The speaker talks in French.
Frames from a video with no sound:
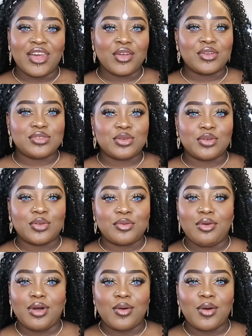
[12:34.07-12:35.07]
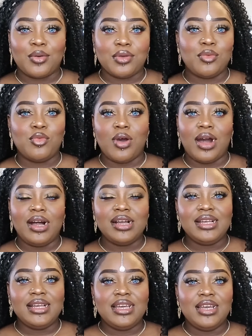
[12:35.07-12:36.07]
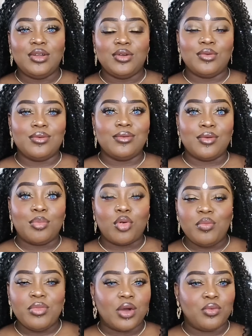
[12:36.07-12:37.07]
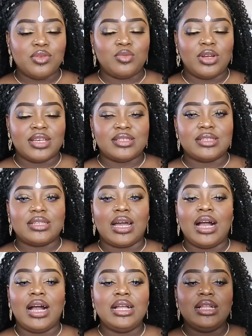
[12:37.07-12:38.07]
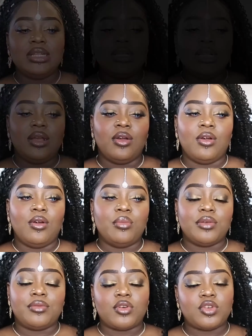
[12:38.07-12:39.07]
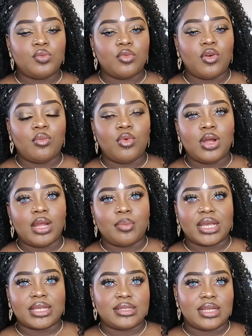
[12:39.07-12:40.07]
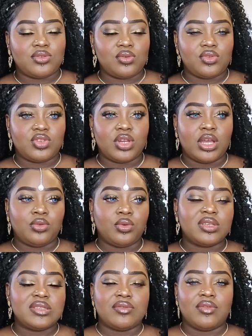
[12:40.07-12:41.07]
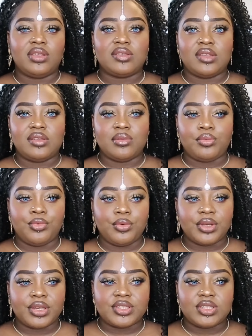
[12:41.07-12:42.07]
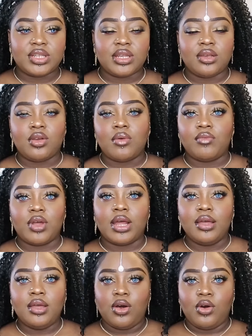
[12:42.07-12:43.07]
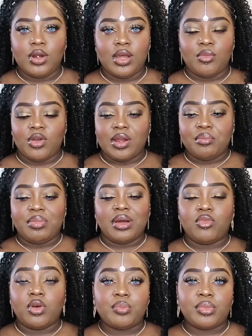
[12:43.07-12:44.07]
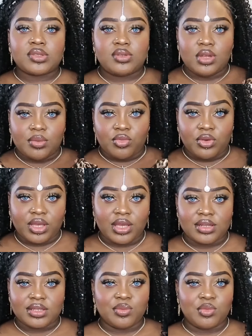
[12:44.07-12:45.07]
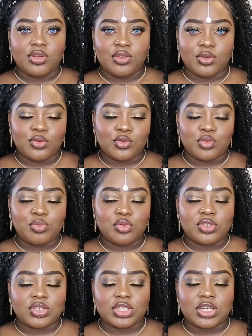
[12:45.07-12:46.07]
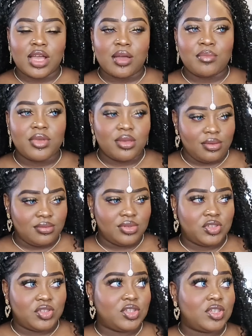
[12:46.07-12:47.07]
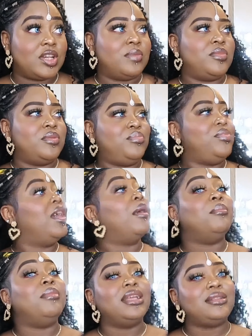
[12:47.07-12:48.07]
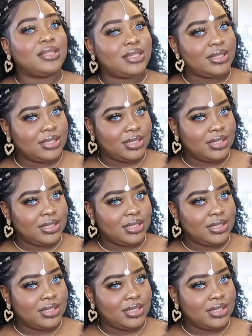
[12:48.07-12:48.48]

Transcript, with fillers: Alors que ça un faut à quoi 8 mois, le, premier à 8 mois, etc. Euh, mais franchement, moi, la prestation, j'ai adoré. C'est vrai que ça a été beaucoup critiqué. Comme voilà, on l'aime, on n'aime pas. Moi, personnellement, Rihanna, c'est mon idole. Donc, je peux jamais, jamais permettre